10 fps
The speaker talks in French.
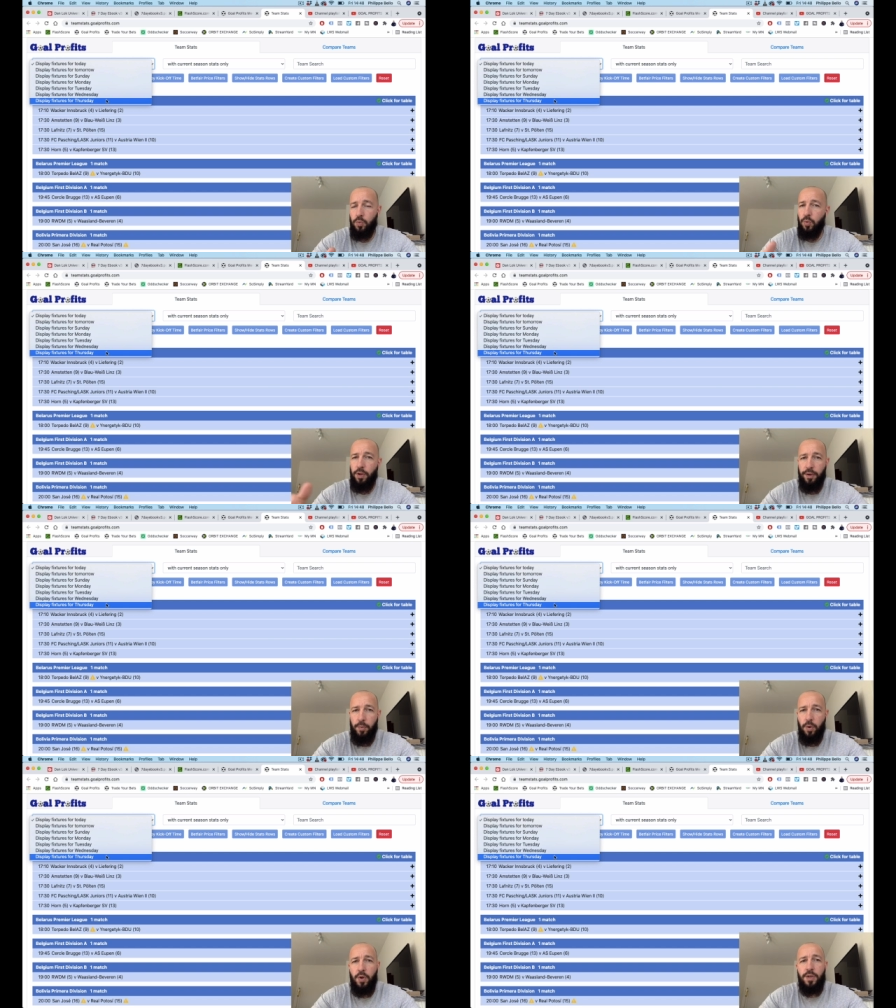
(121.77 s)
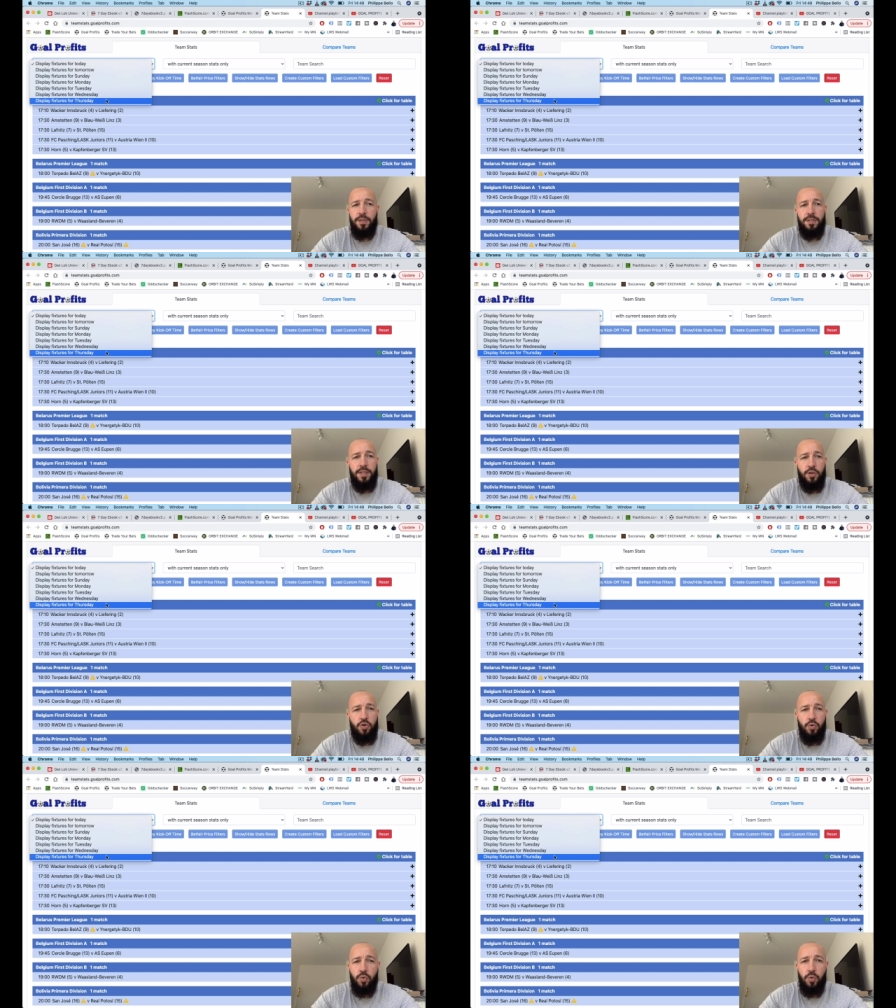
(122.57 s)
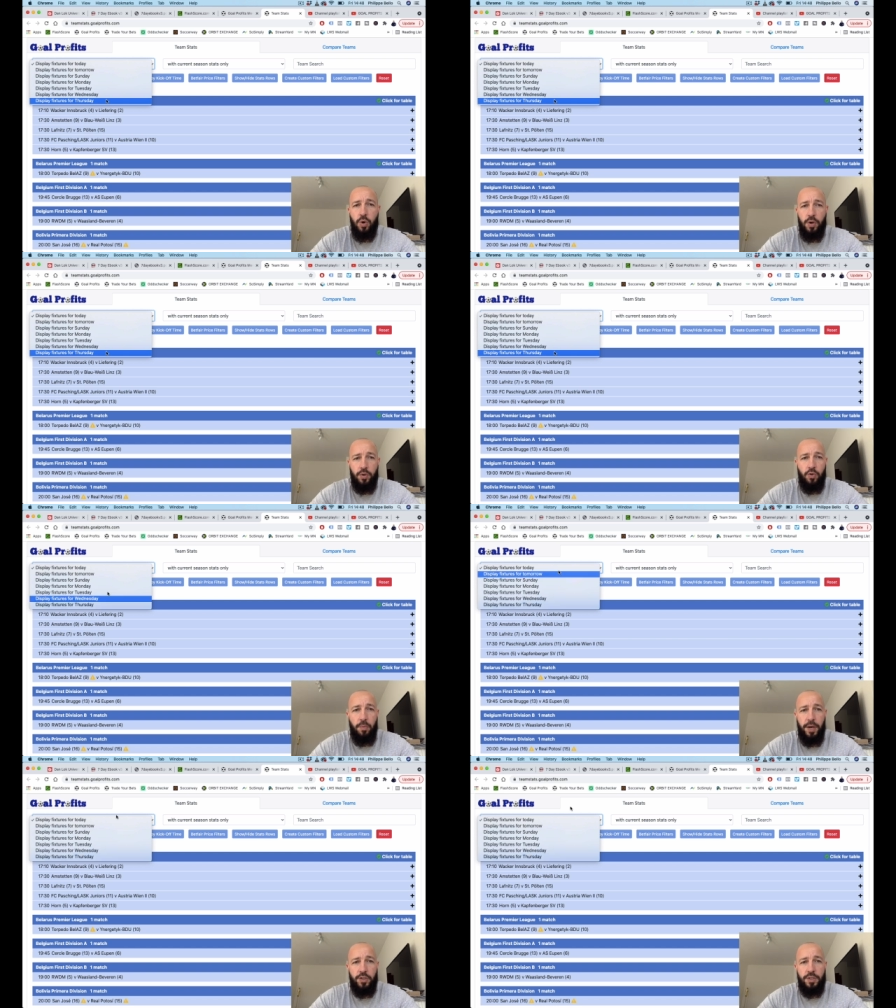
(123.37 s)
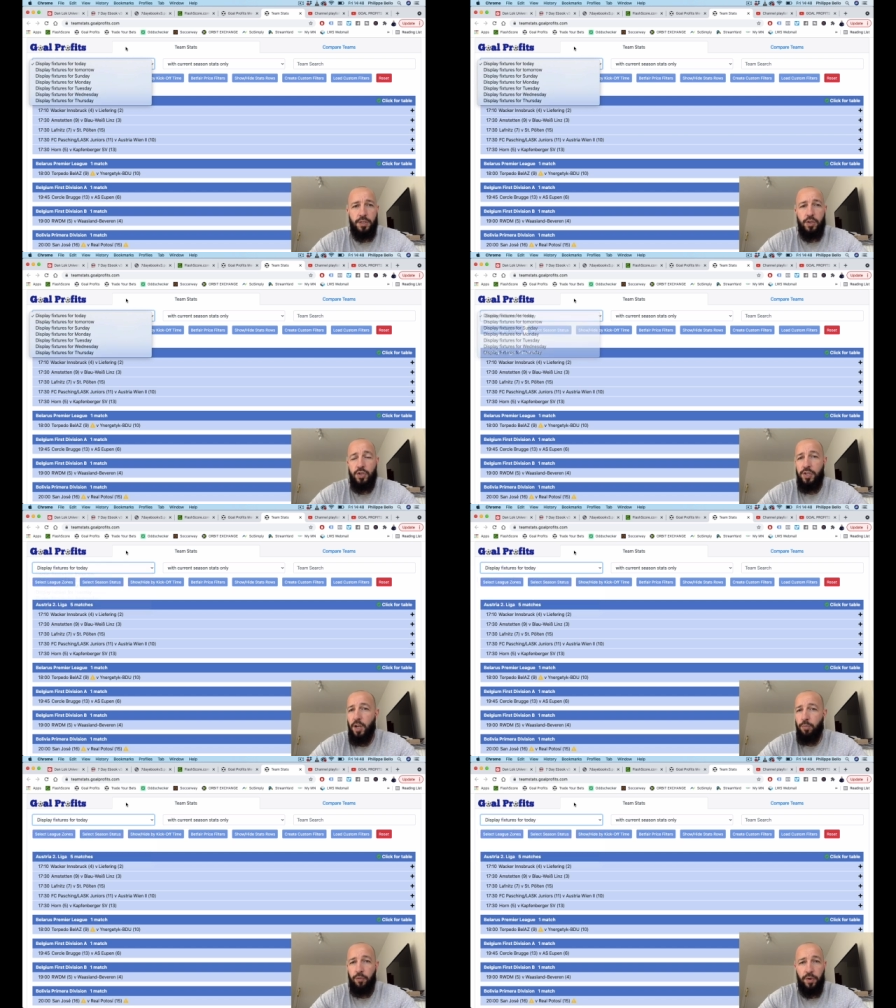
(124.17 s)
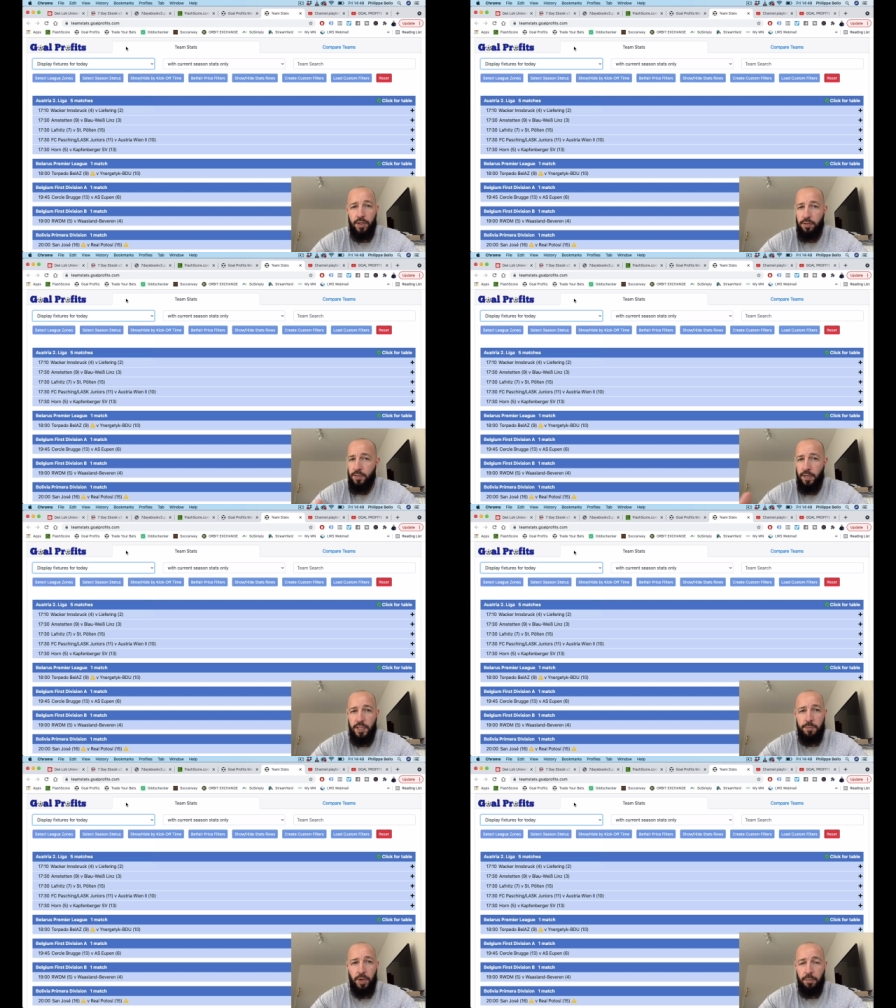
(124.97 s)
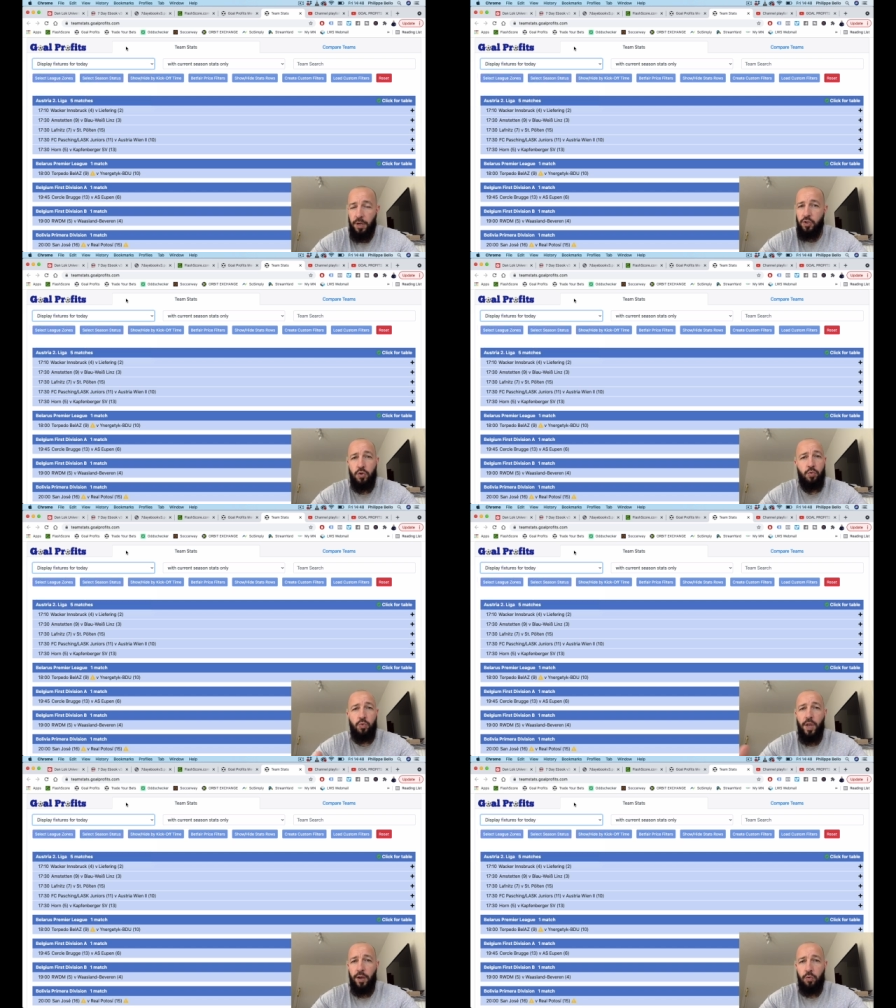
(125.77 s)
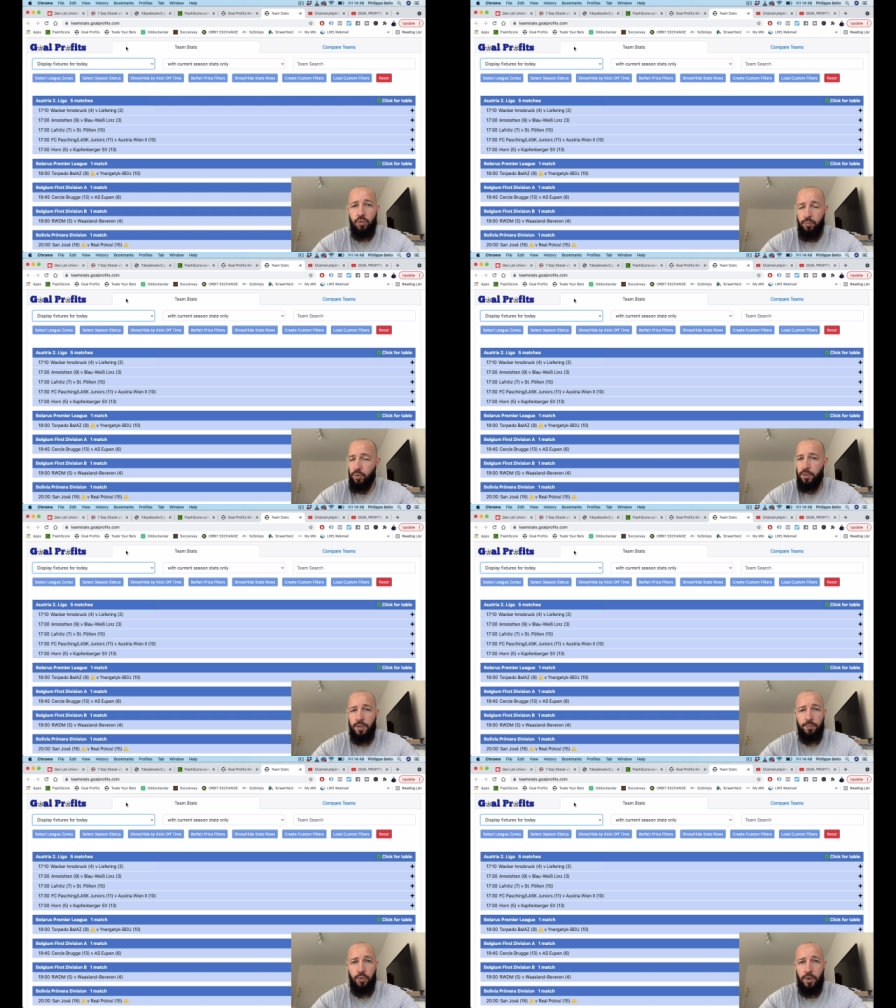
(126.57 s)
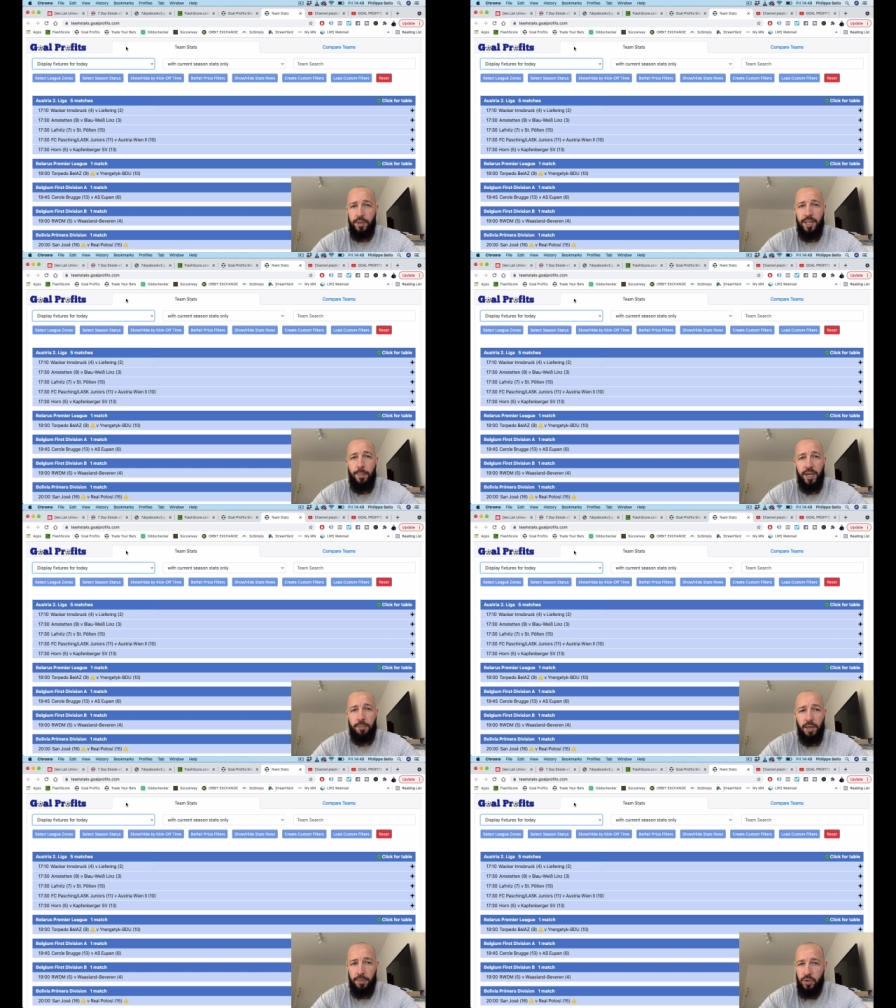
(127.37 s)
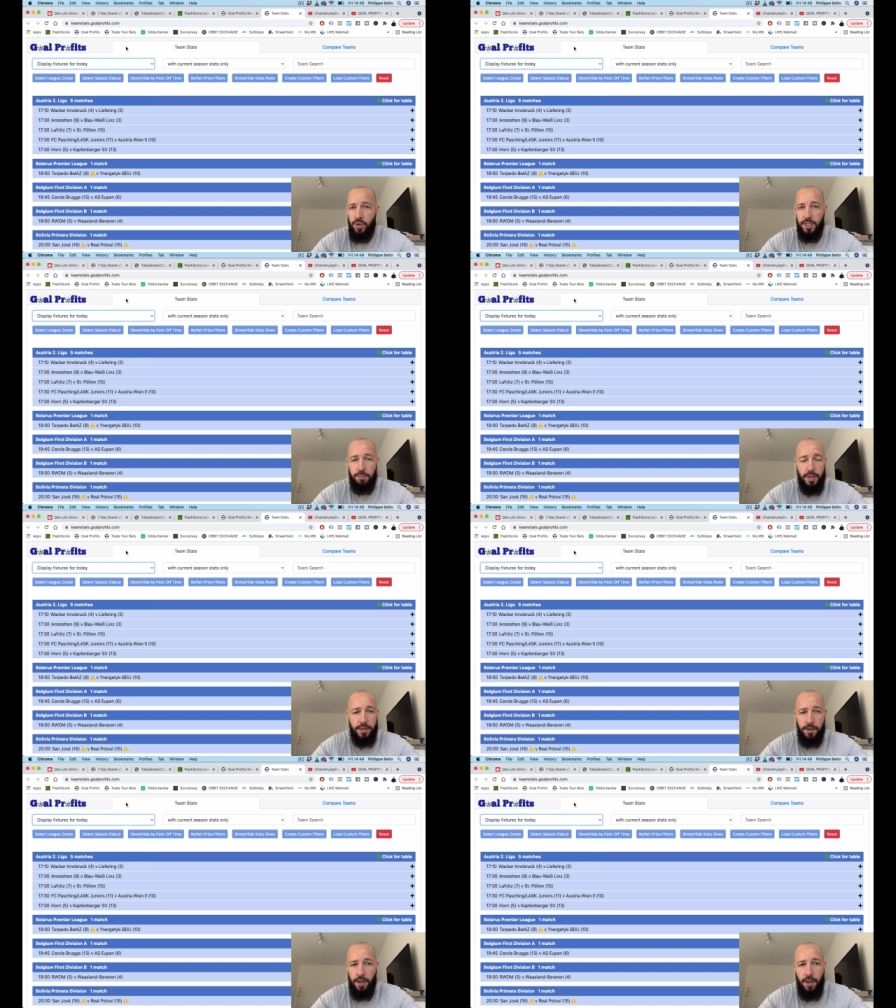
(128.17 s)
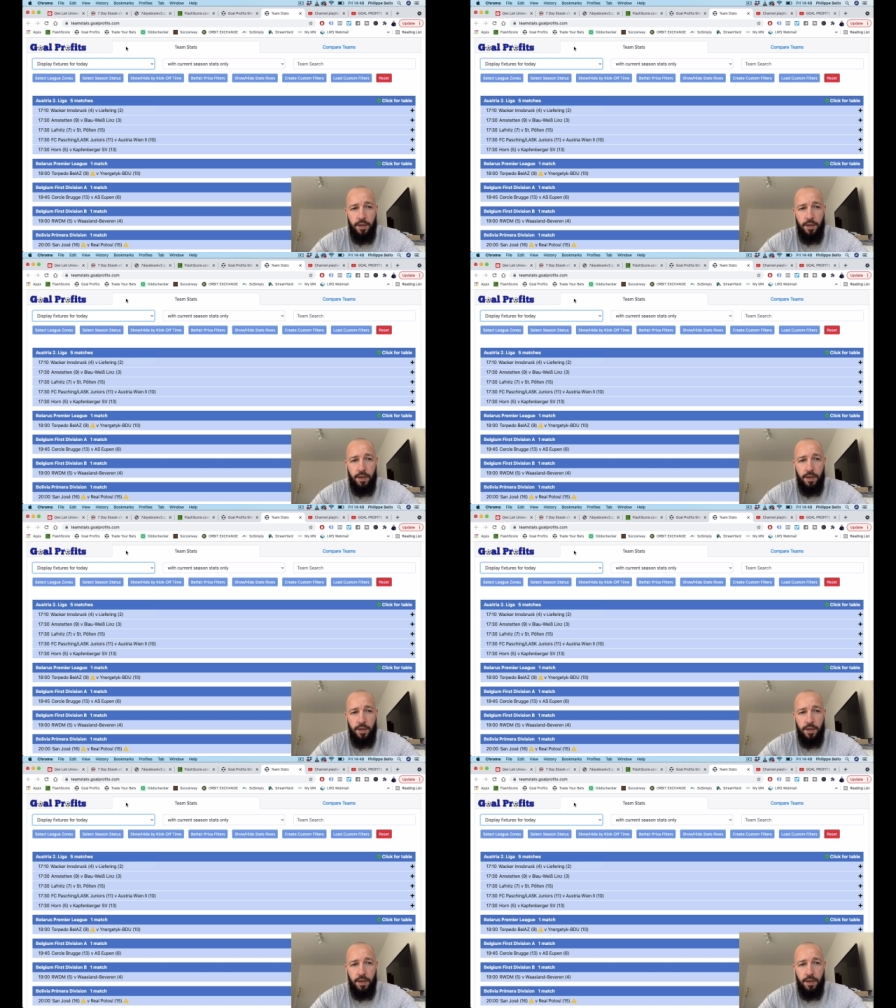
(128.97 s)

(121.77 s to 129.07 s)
Donc, on a vraiment sept jours de match, ce qui est génial pour faire tes analyses pré-match tout d'un coup, pour euh, tes paris pré-match de la semaine.